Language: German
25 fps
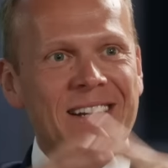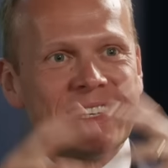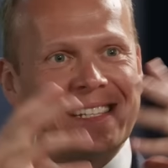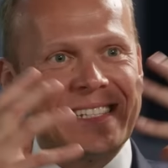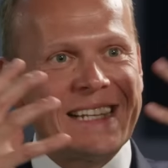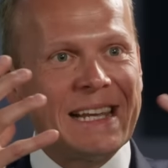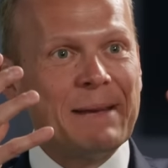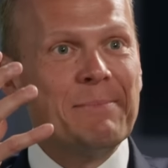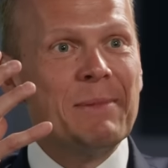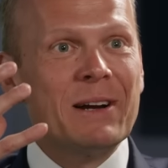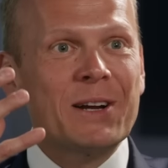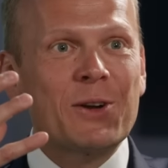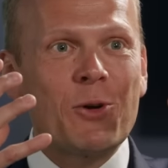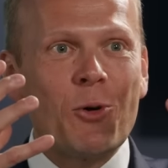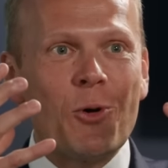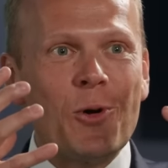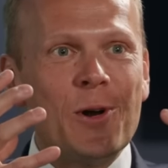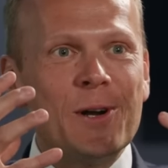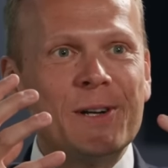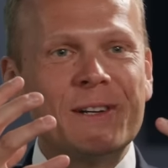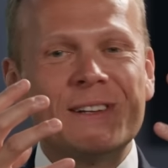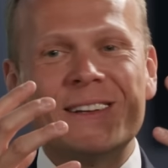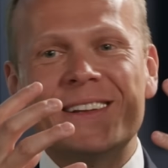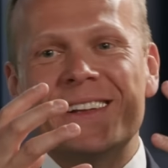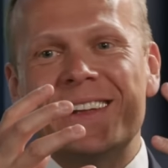das Thema
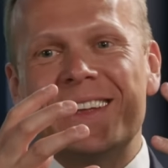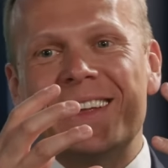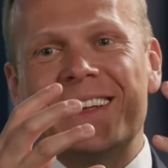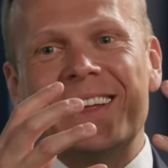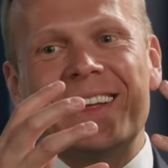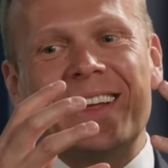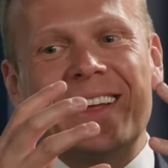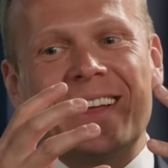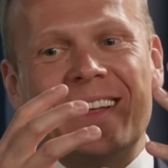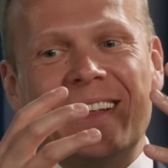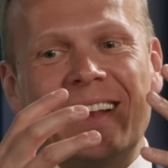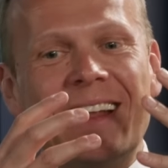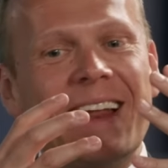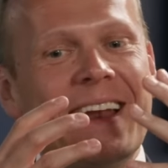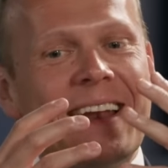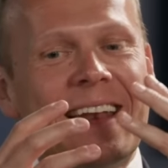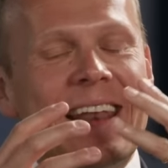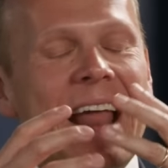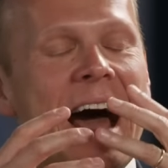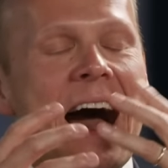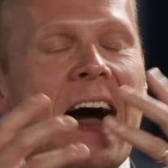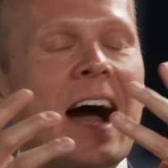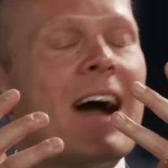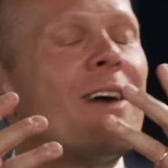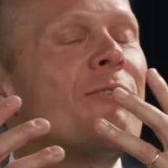Gold
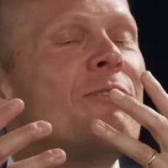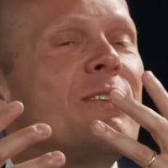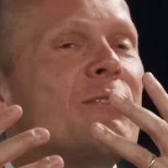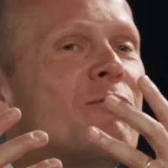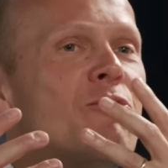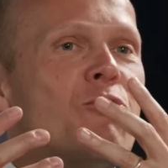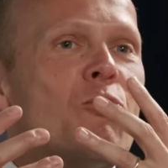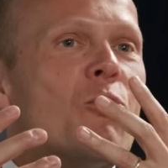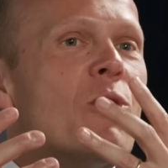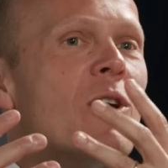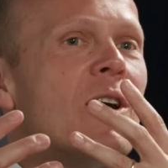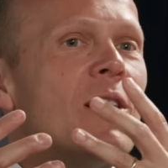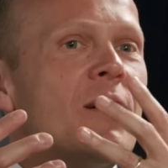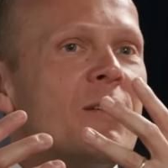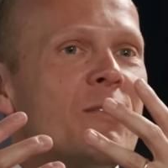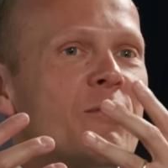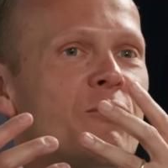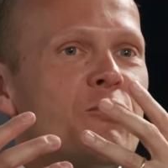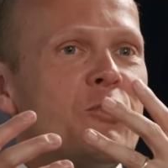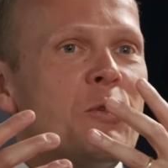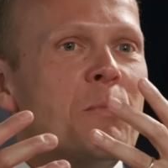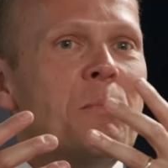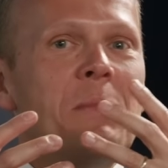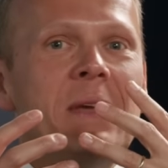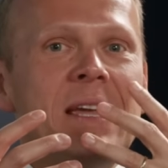nach wie vor
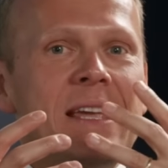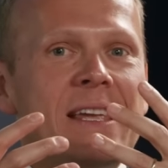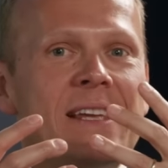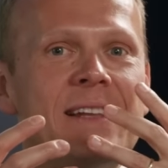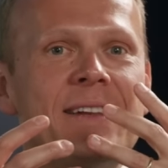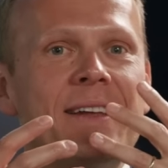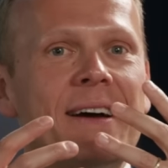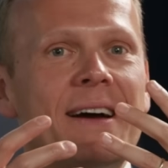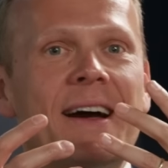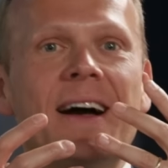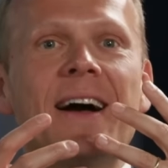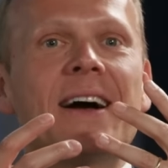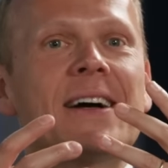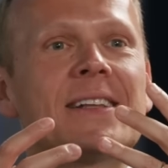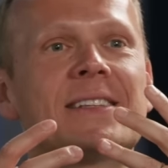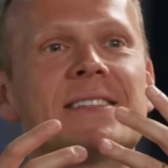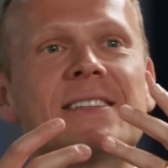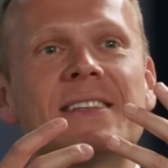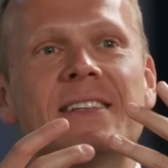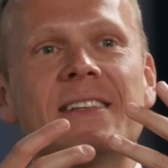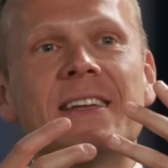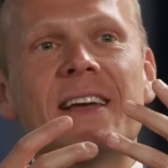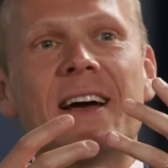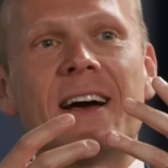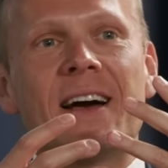für mich nach
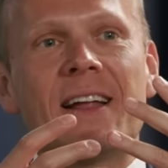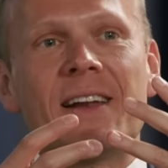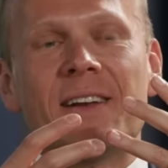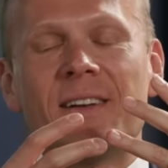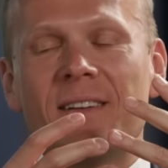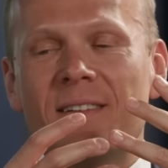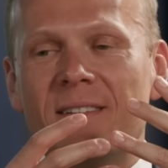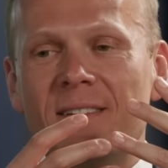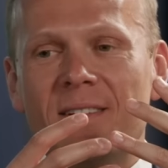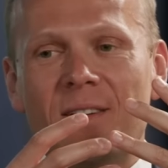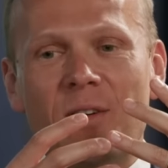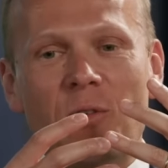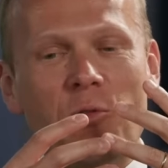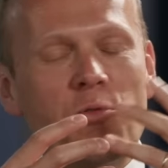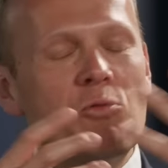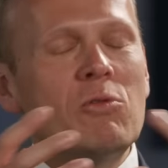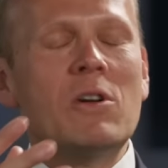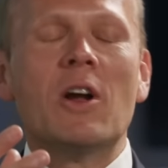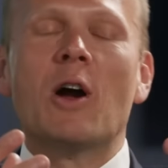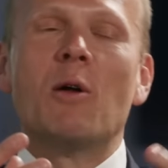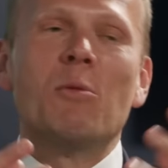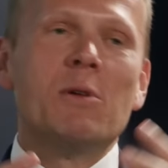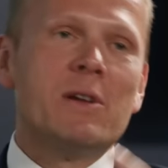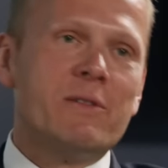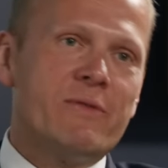18 Jahren
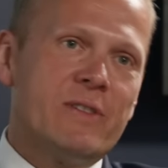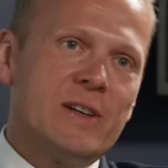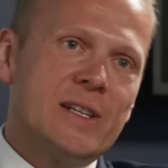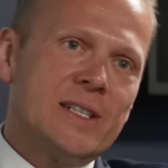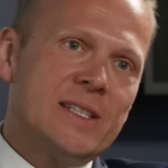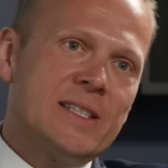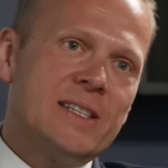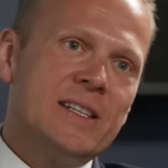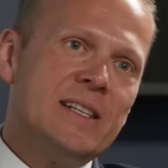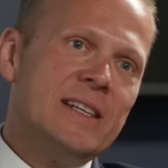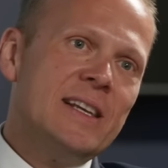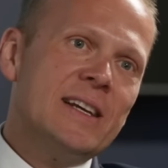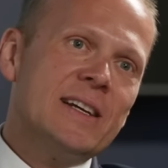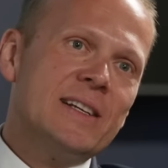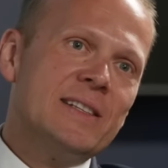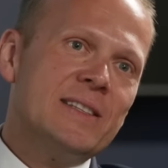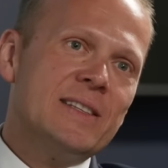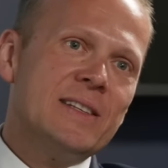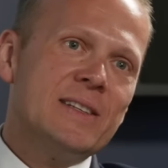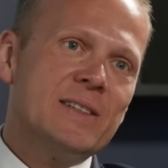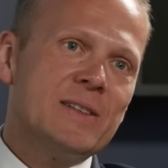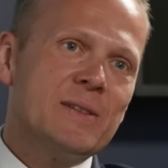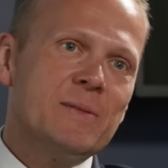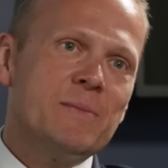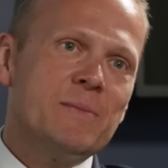unglaublich faszinierend ist.